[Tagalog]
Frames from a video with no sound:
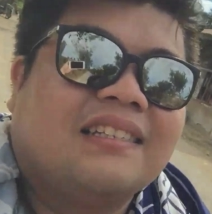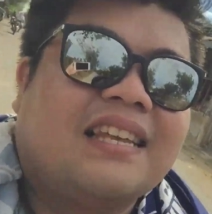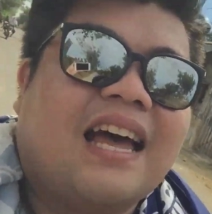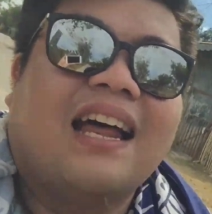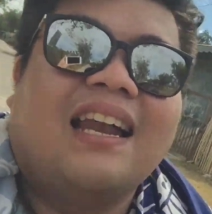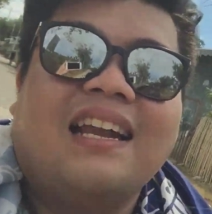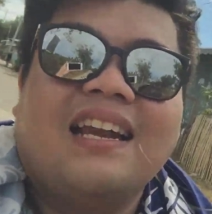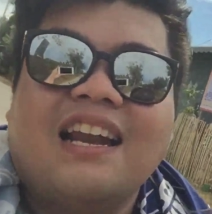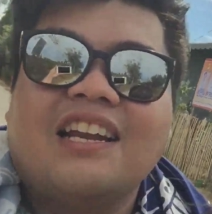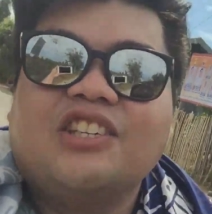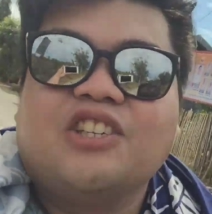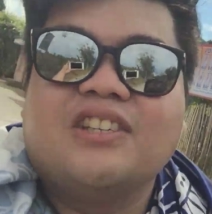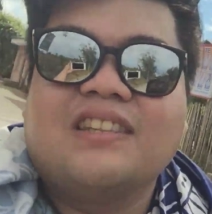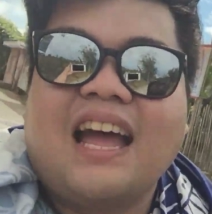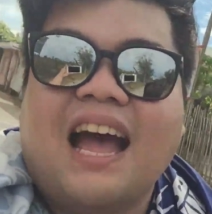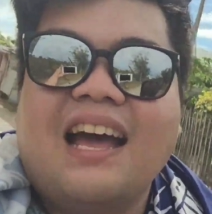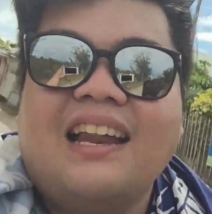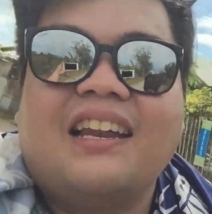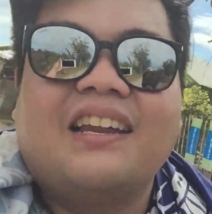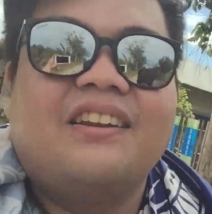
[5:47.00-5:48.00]
Salig lang
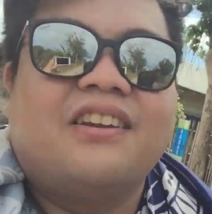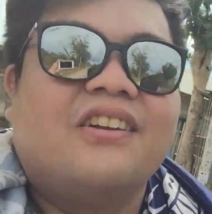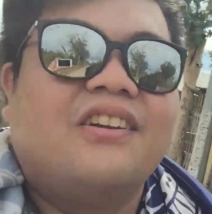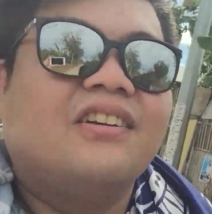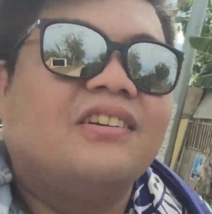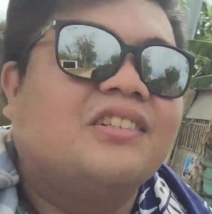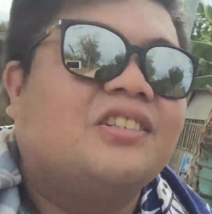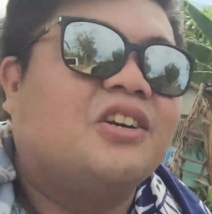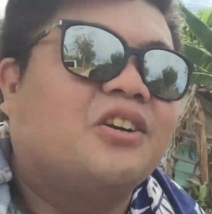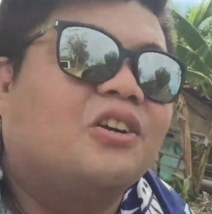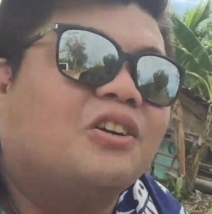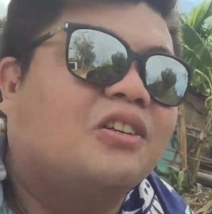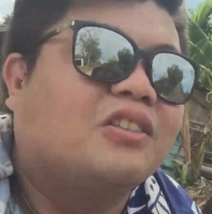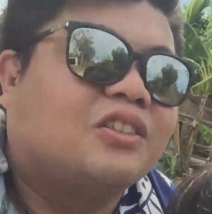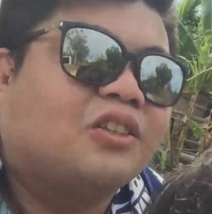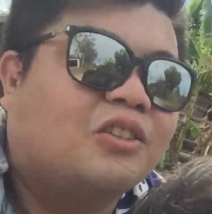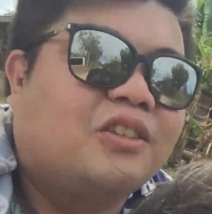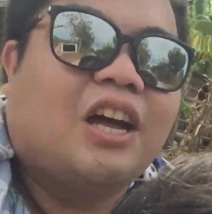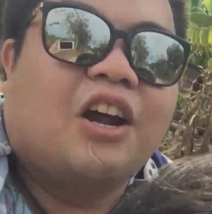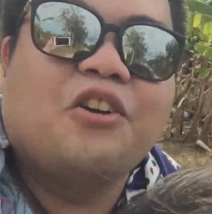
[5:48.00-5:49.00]
dyan no? So,
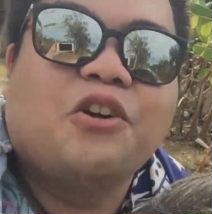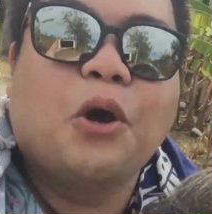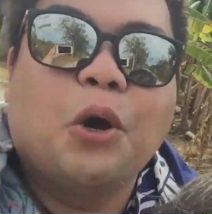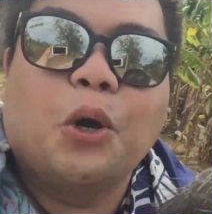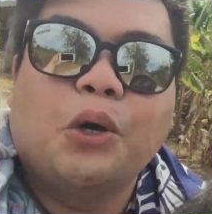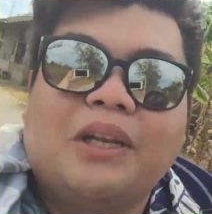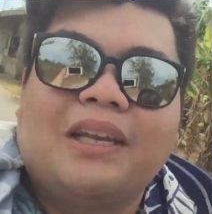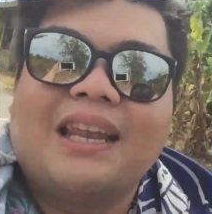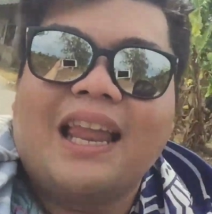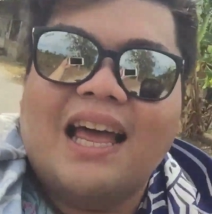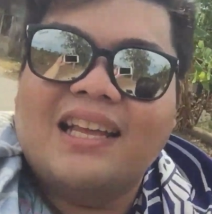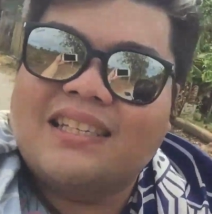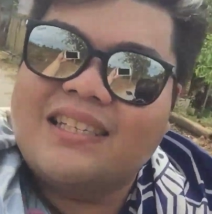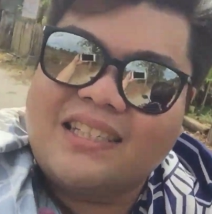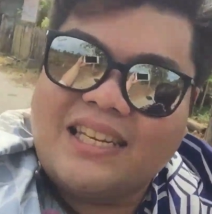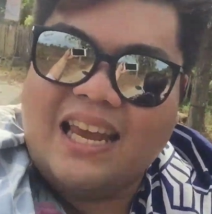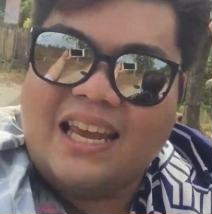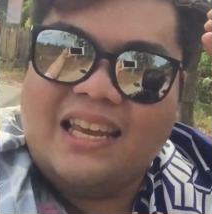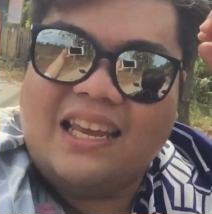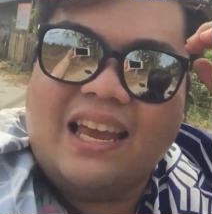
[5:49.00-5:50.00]
so the road less
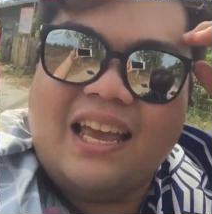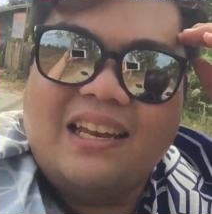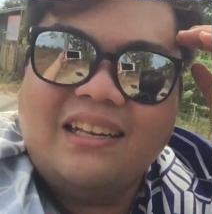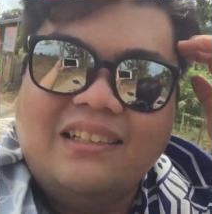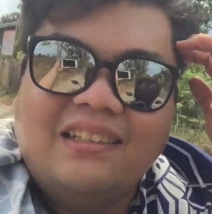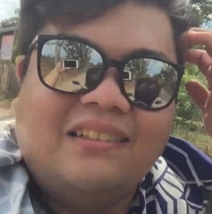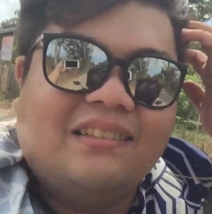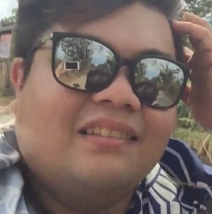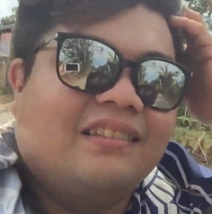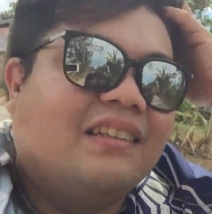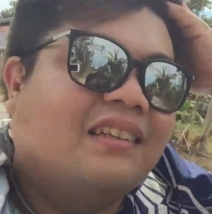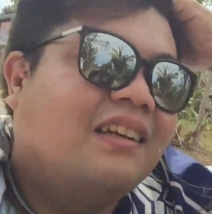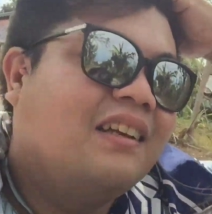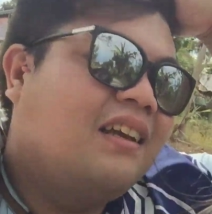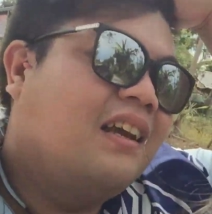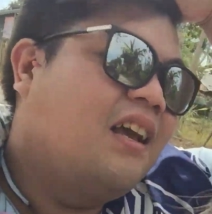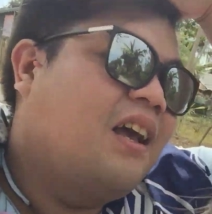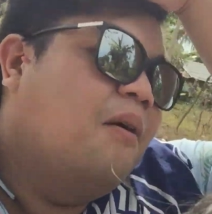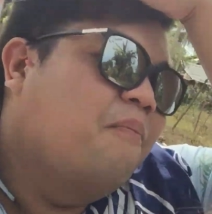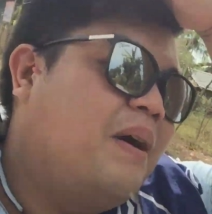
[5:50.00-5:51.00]
taken.
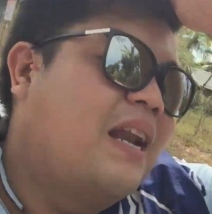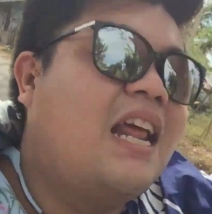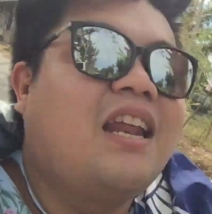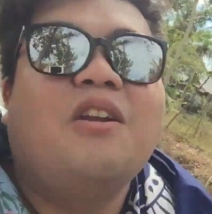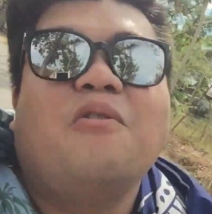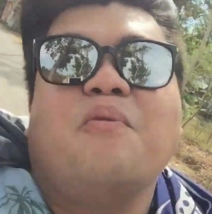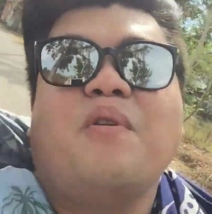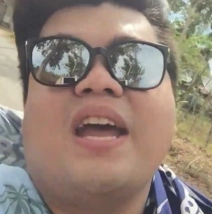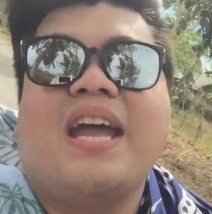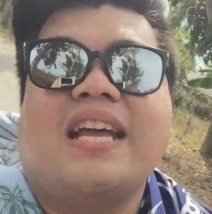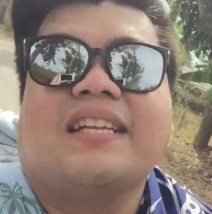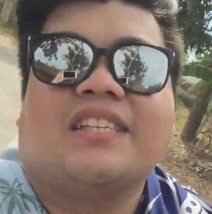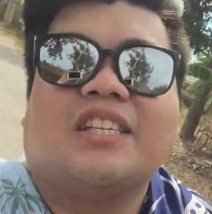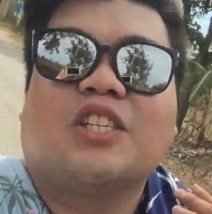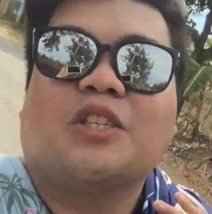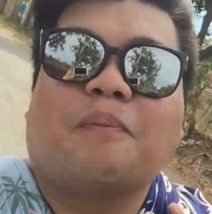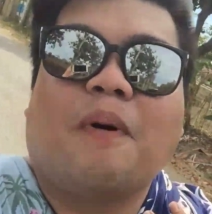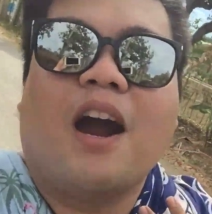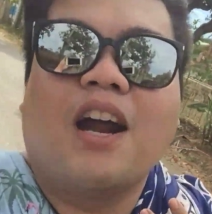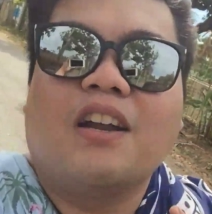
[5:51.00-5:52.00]
But anyways,
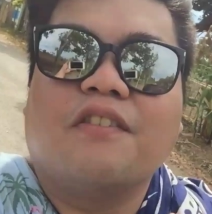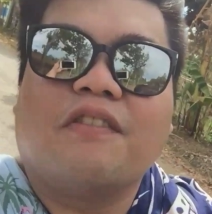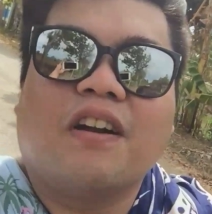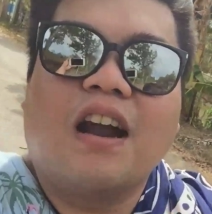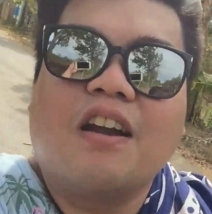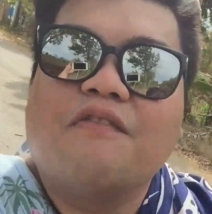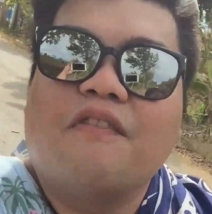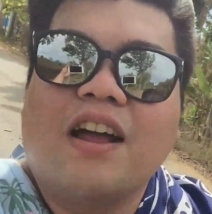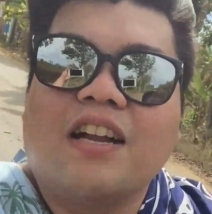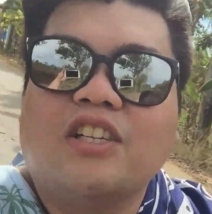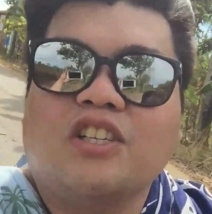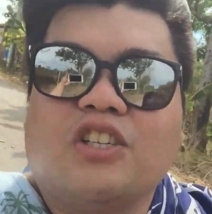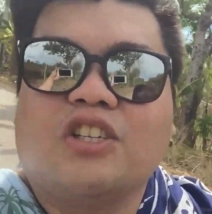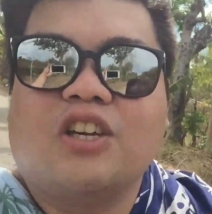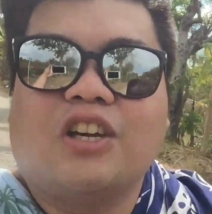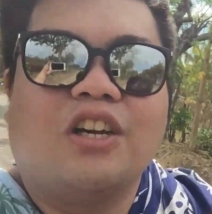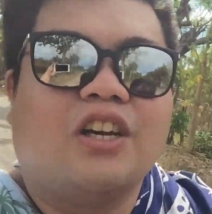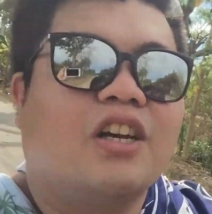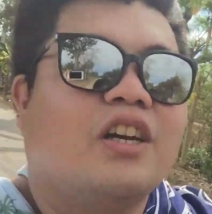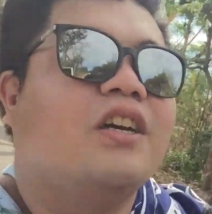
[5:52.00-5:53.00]
it's part of our
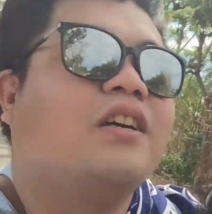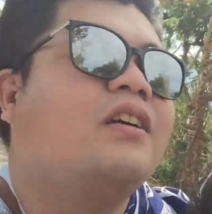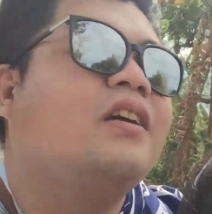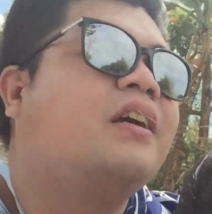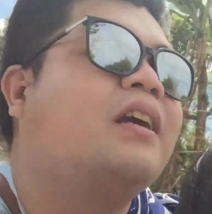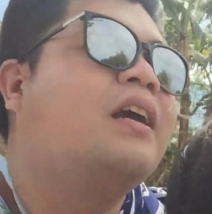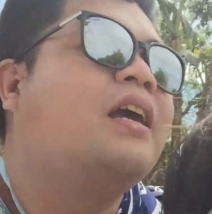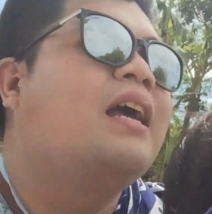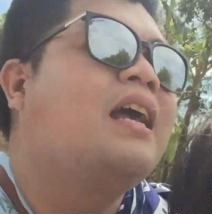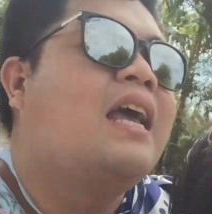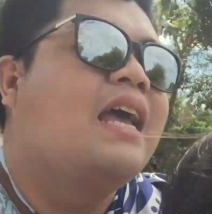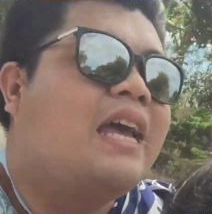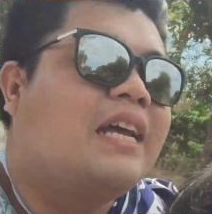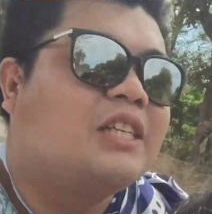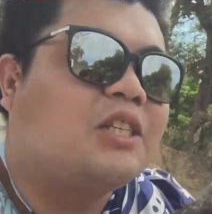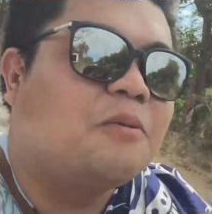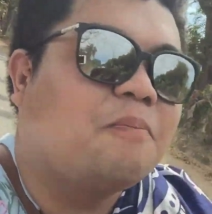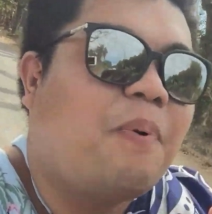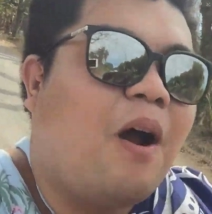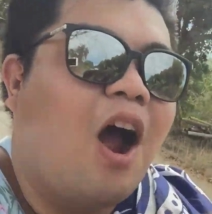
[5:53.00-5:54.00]
adventure.
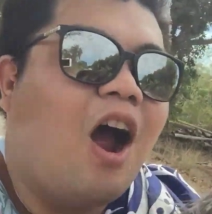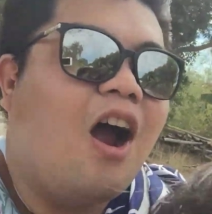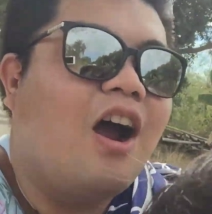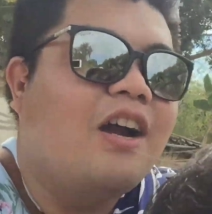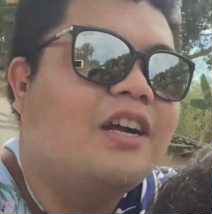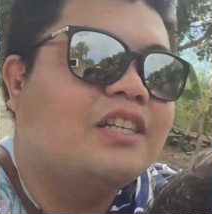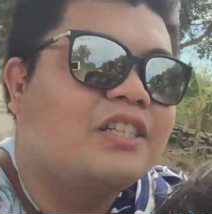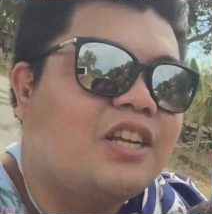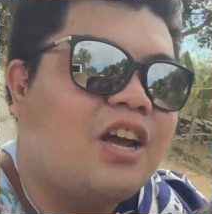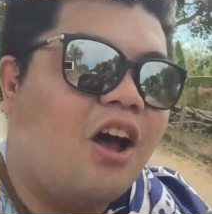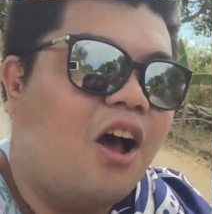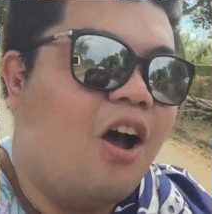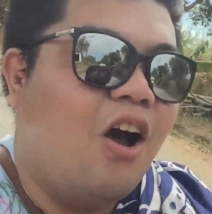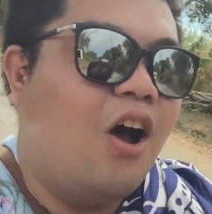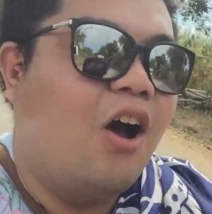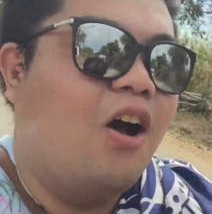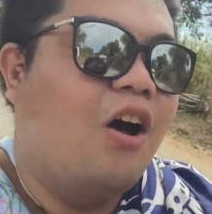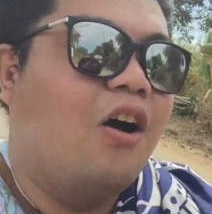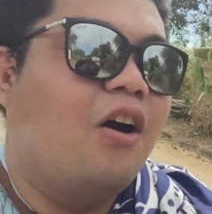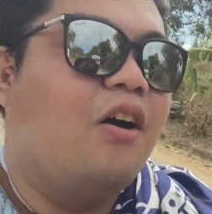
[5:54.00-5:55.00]
It's part
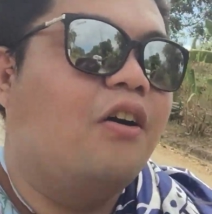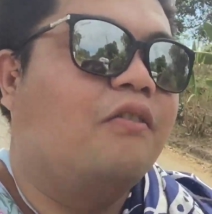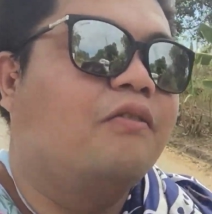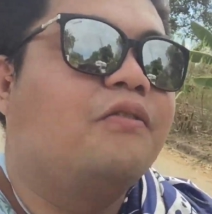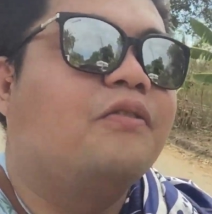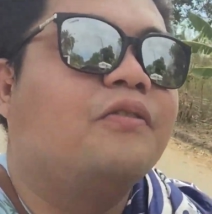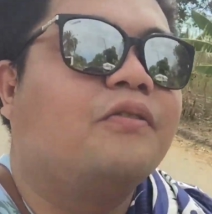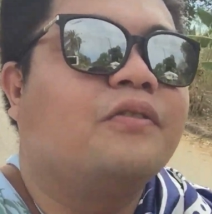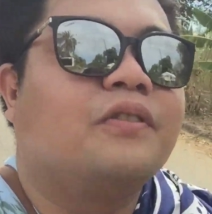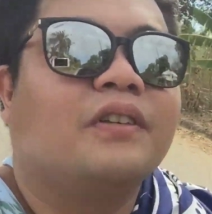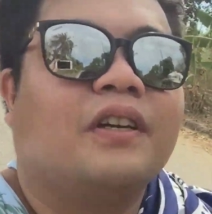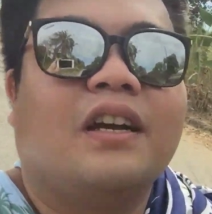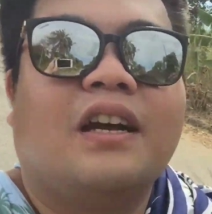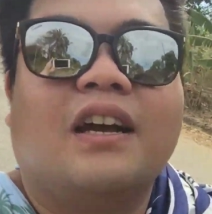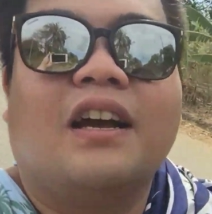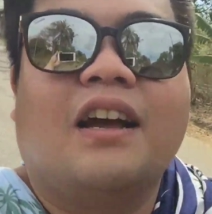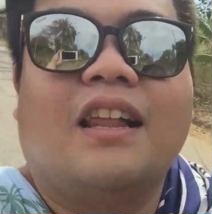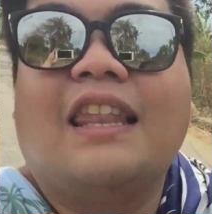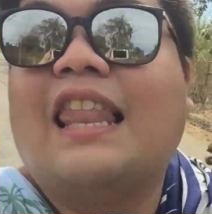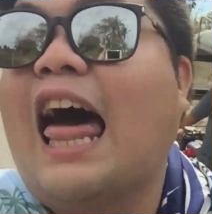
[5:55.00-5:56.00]
of
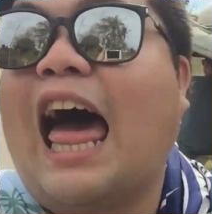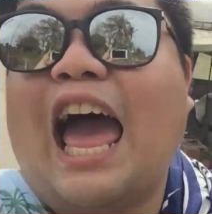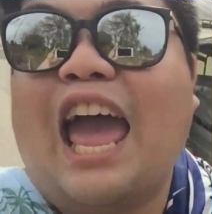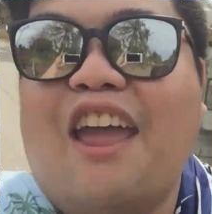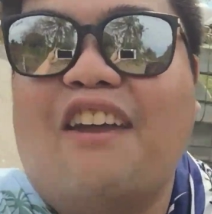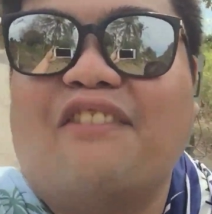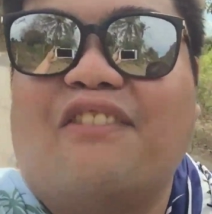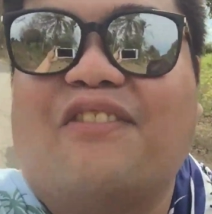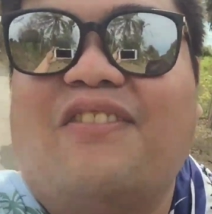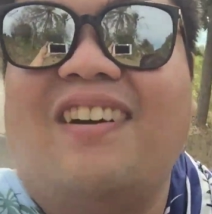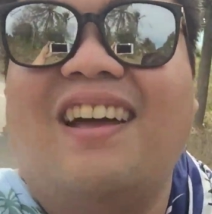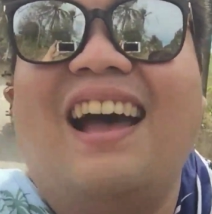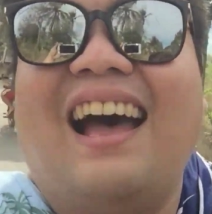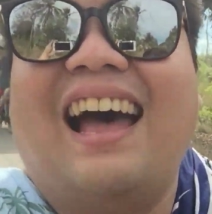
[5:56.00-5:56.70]
life.